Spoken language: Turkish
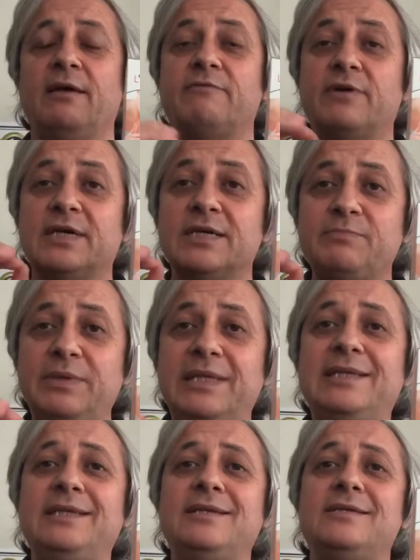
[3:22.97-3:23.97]
Fakat
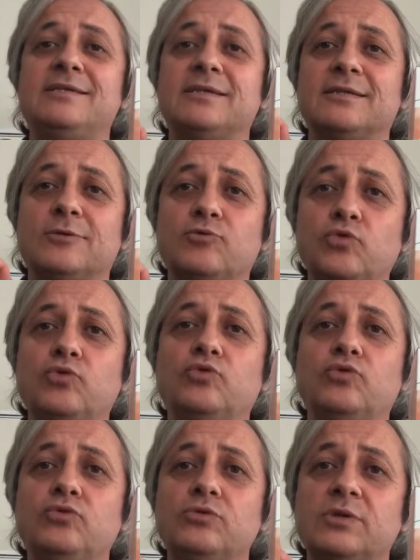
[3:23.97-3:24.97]
bildiğiniz ya da
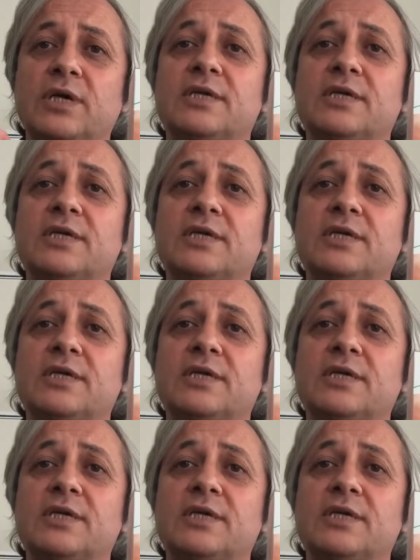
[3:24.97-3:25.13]
duyduğunuz